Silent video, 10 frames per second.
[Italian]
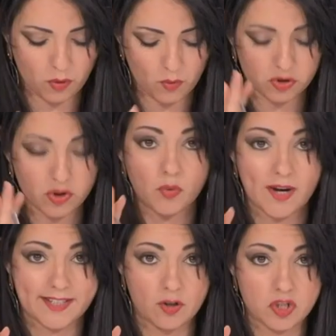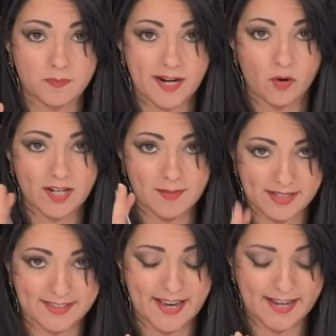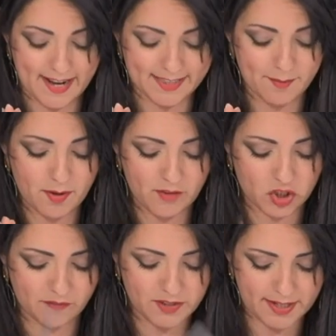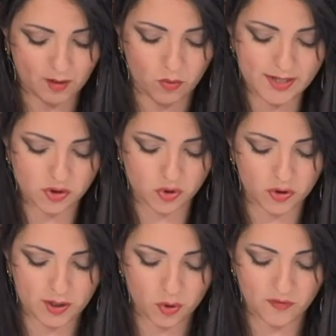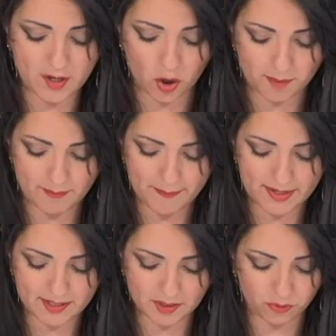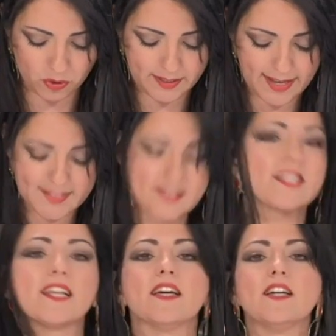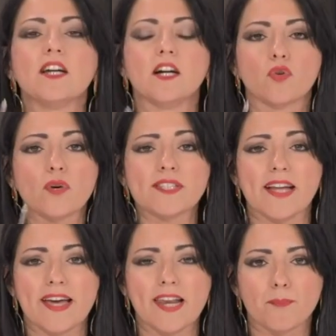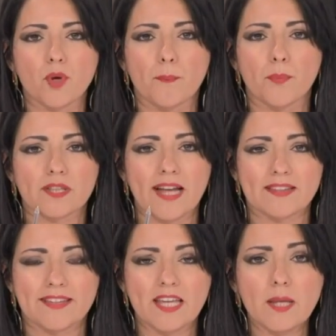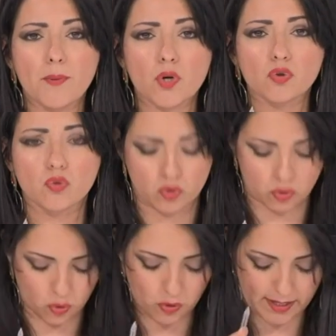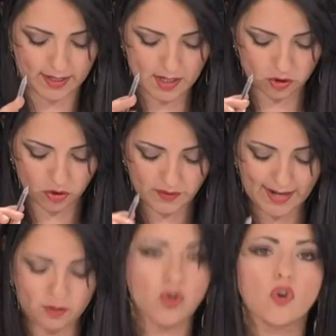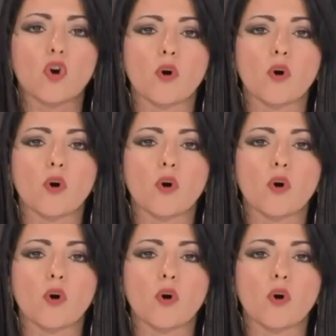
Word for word: per quanto riguarda lo spreco alimentare. Andiamo invece a vedere quali sono le nuove norme per i rifiuti tessili. Eh, questa è la più importante. I produttori dovranno